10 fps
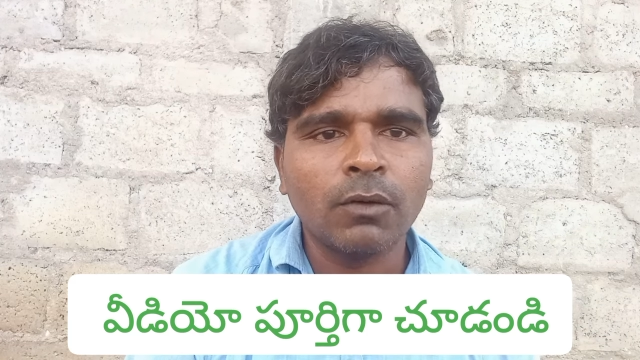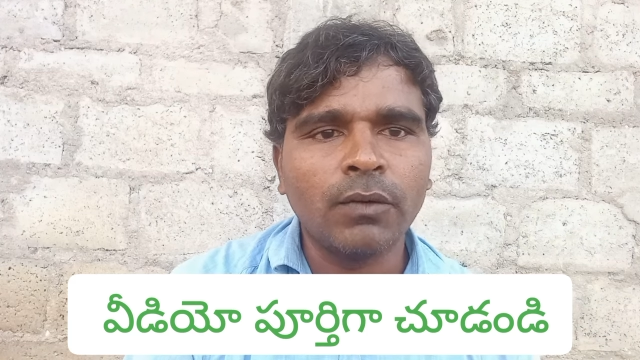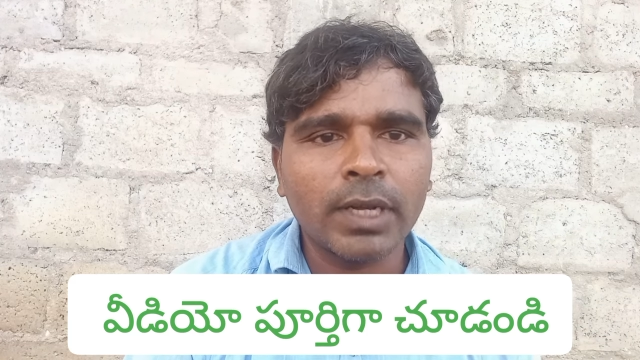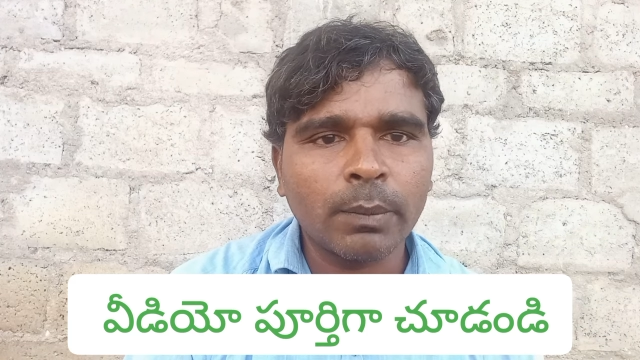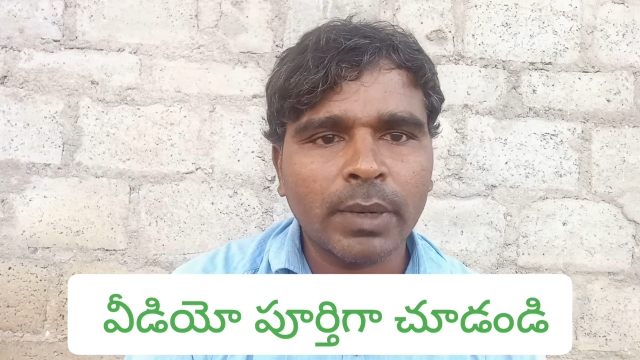
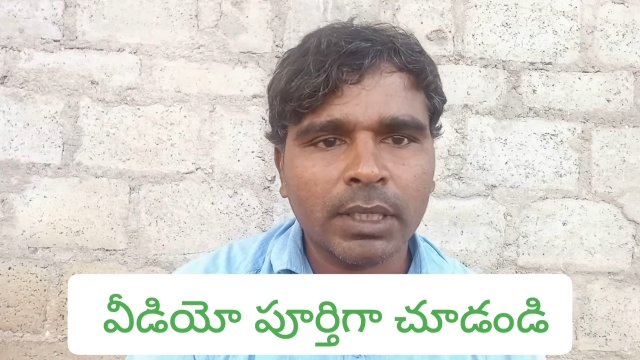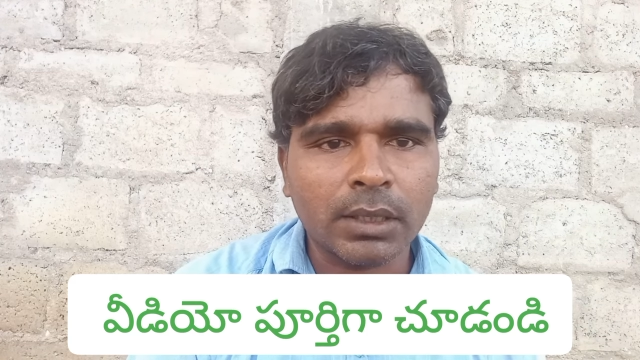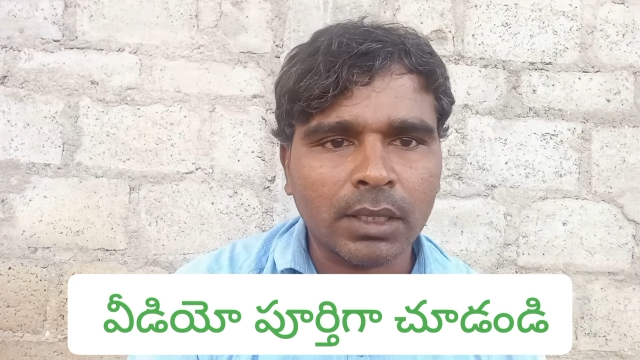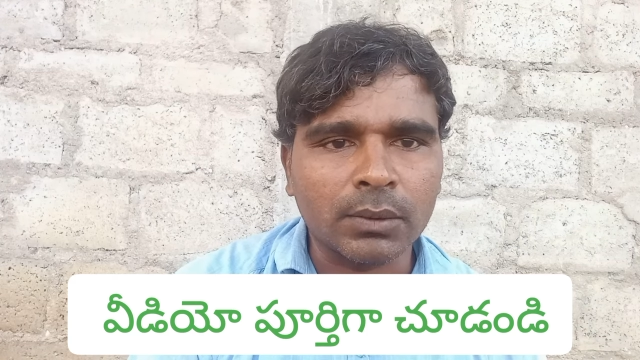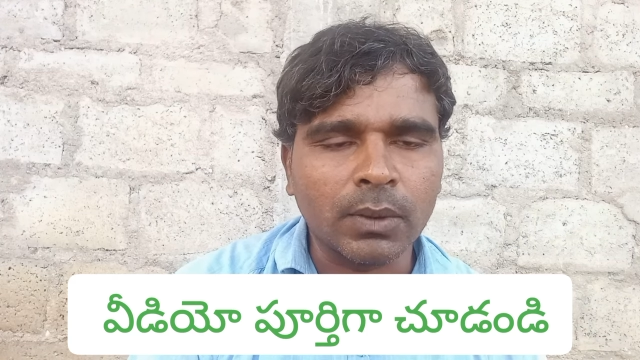
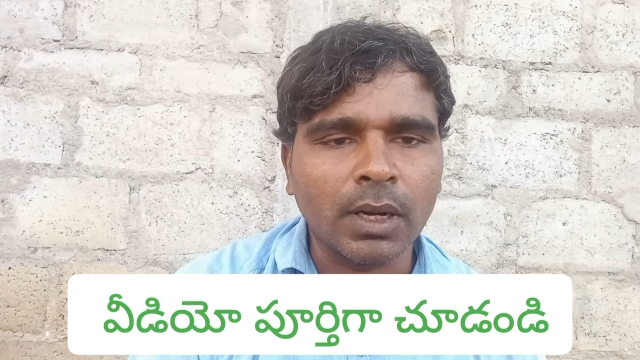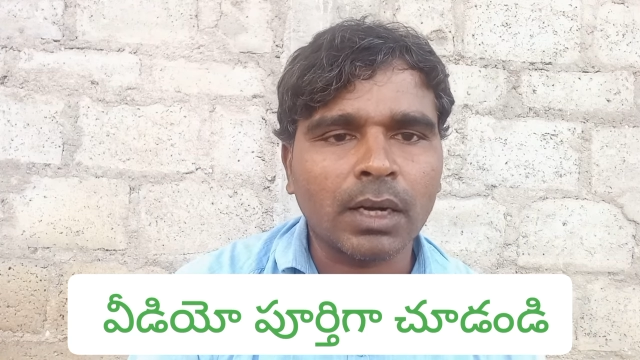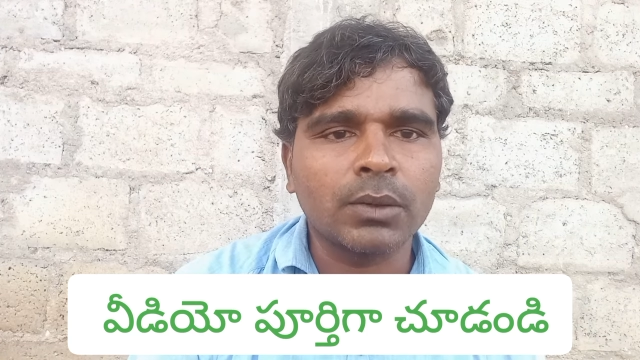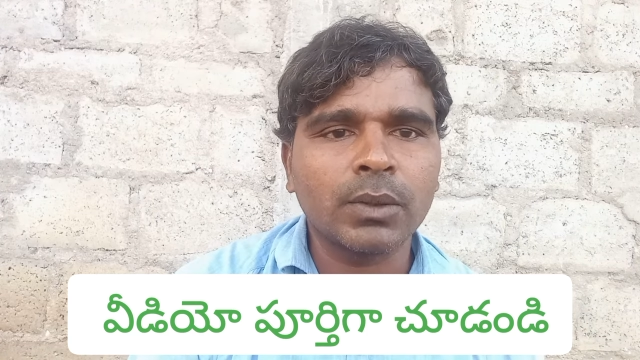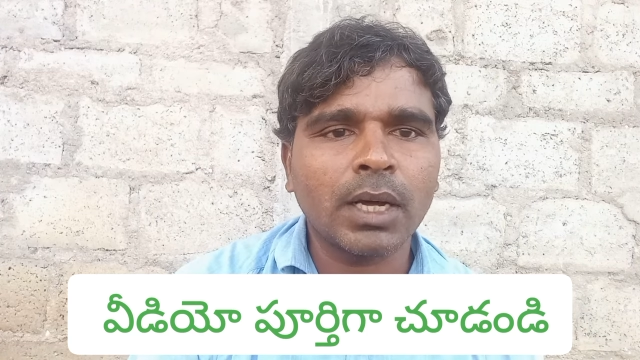వేలంపాటకు రారు
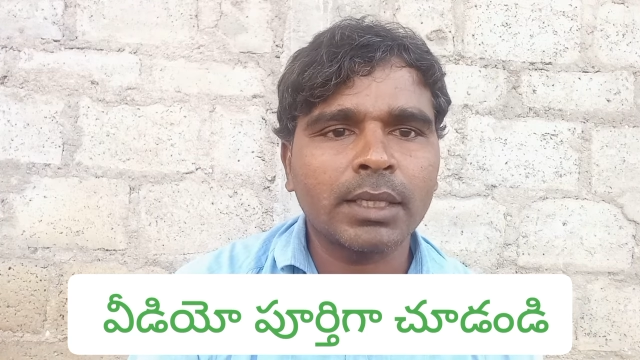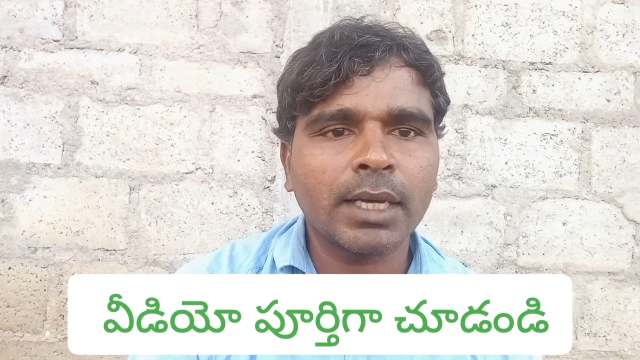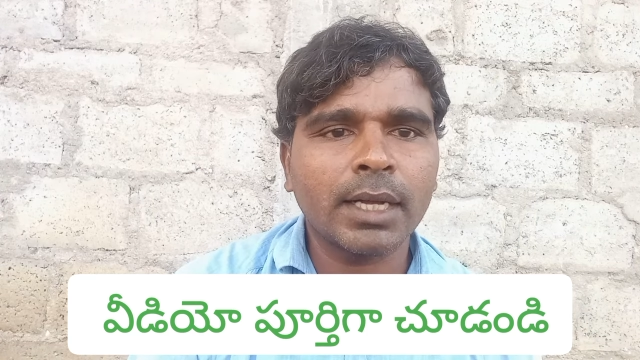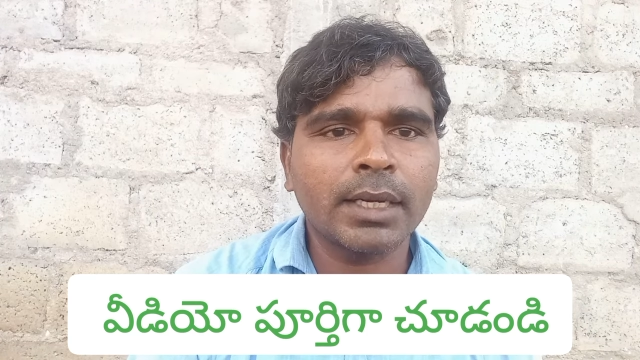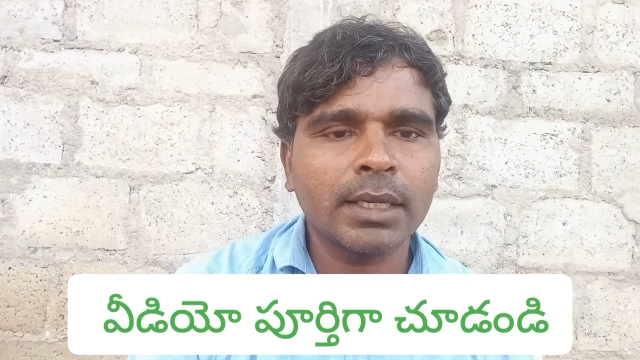అక్కడ ఉన్న
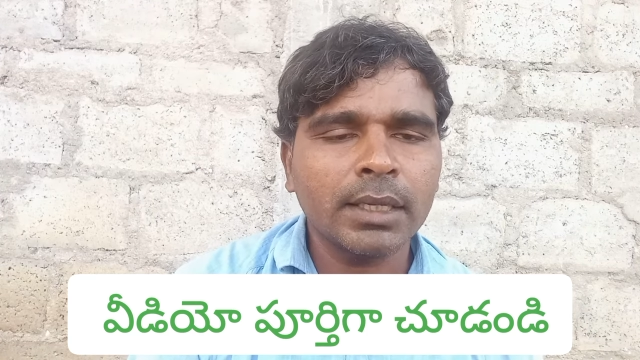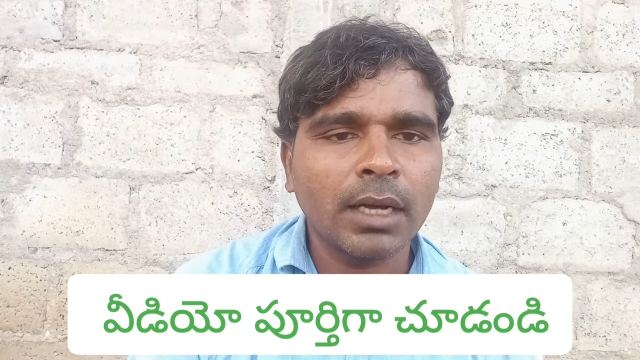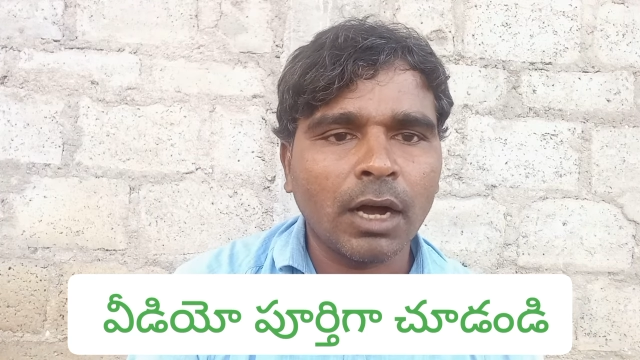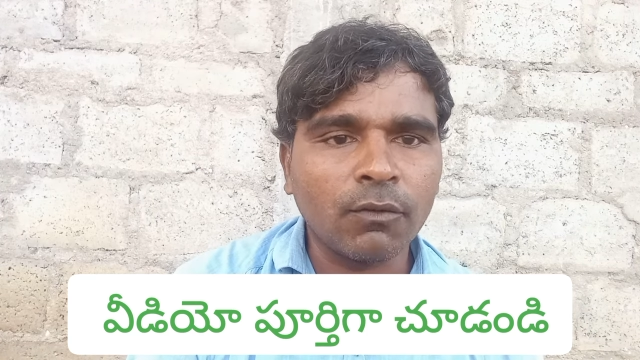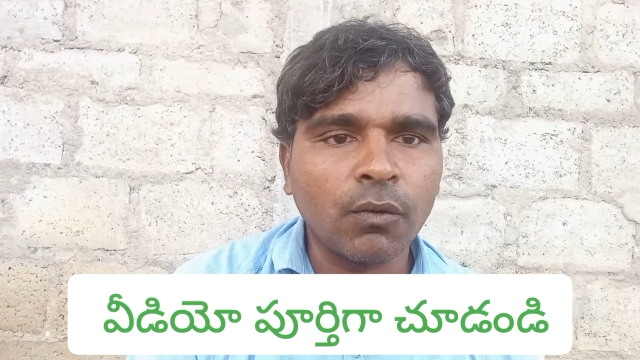అధికారే
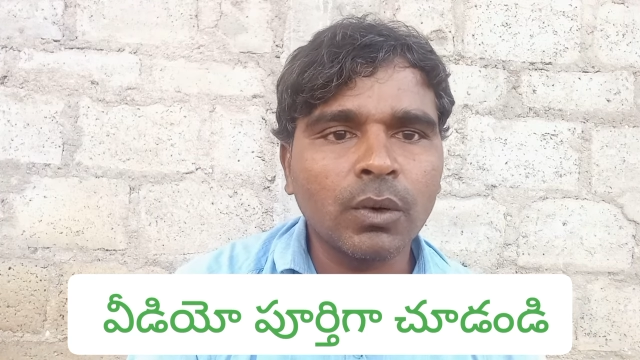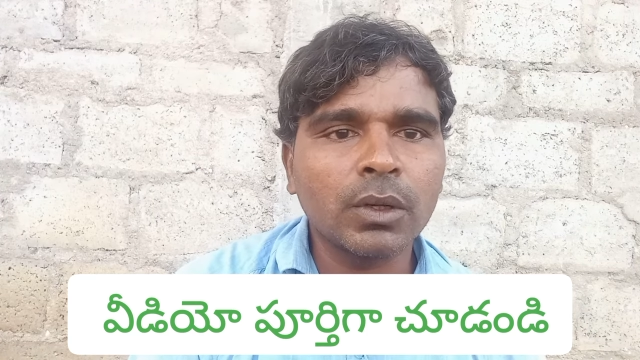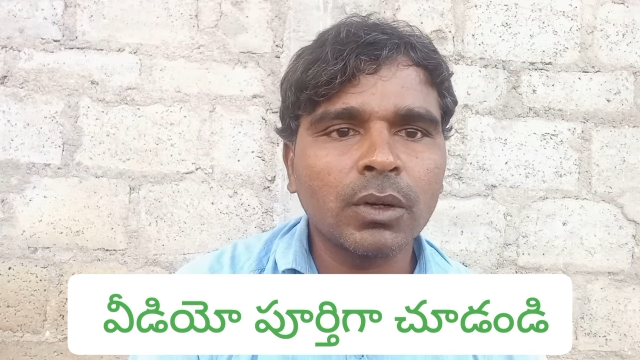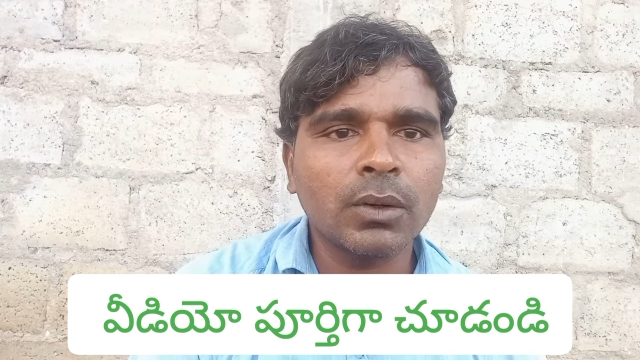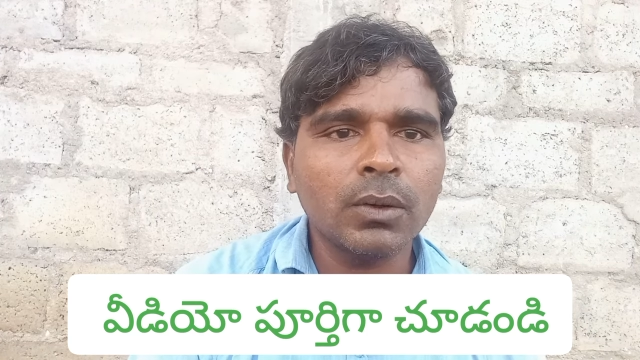ఆ
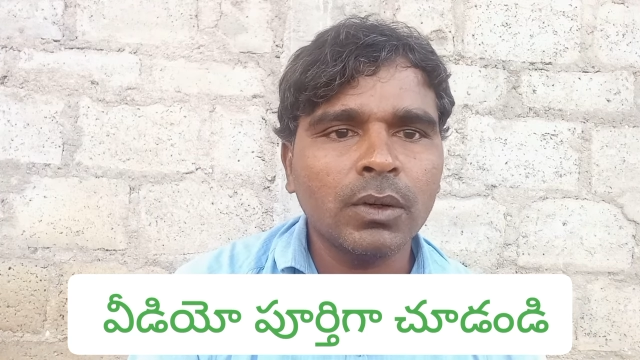ఫోన్లో